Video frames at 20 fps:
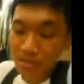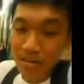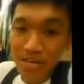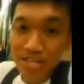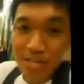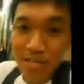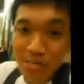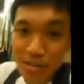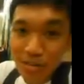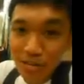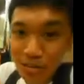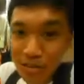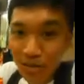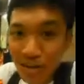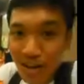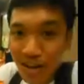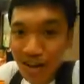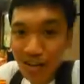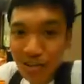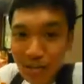Nasa McDo
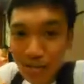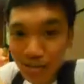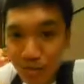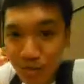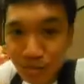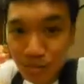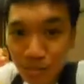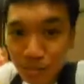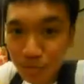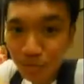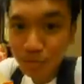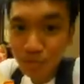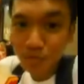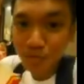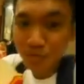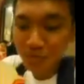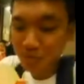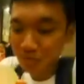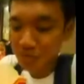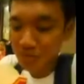na ako.
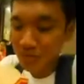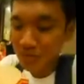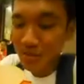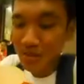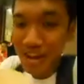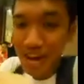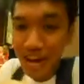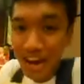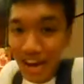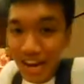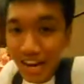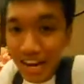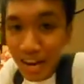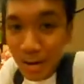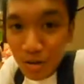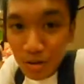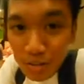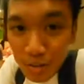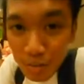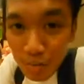Nakain na
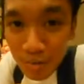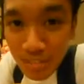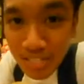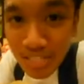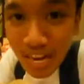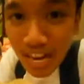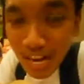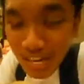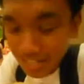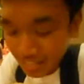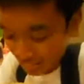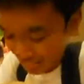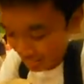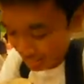ako sa Pizza Hut.